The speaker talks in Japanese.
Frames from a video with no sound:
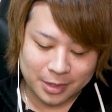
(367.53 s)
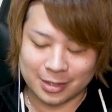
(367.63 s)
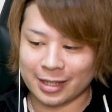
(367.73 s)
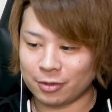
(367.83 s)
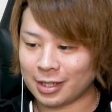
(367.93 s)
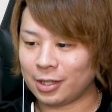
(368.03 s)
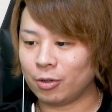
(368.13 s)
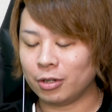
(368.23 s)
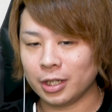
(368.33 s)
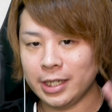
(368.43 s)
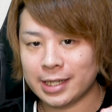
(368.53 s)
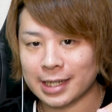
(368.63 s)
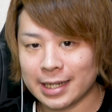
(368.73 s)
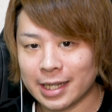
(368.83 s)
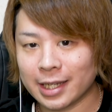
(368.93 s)
さっき言ったけど、一
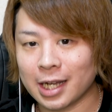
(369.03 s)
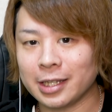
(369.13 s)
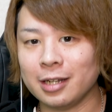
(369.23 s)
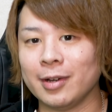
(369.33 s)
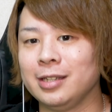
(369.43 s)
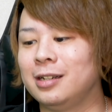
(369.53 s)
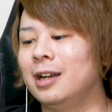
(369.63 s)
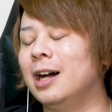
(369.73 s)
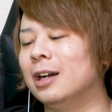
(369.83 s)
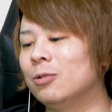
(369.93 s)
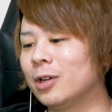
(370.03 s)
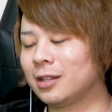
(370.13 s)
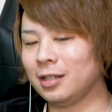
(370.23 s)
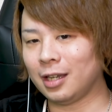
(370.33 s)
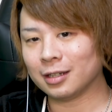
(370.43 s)
回だけ勝てればいいから、こう
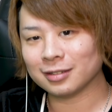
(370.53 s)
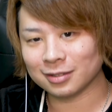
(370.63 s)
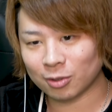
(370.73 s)
やって、